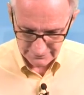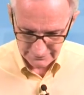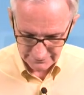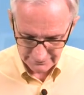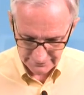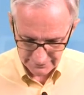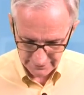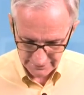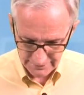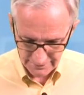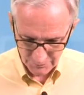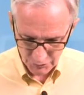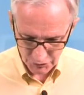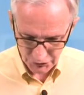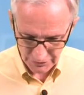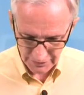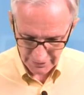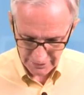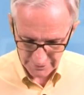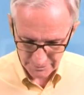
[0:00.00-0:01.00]
teníamos
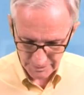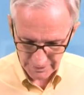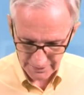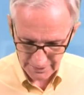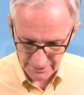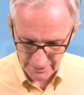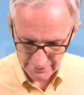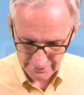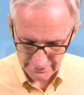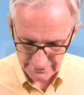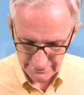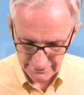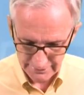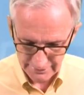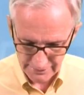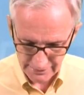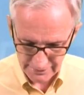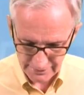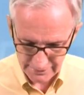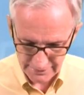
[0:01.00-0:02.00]
que despejar y
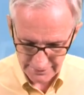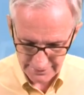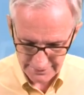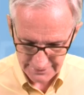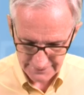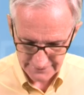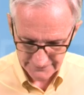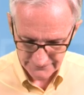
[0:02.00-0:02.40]
de x,